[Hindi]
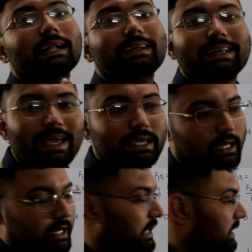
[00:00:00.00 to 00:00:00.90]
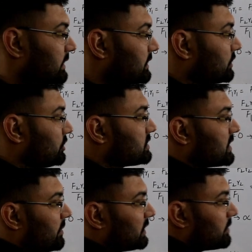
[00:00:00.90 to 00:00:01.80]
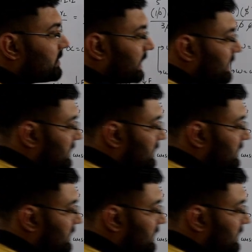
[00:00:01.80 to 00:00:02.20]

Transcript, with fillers: नहीं करेगा तो इसका मतलब है कि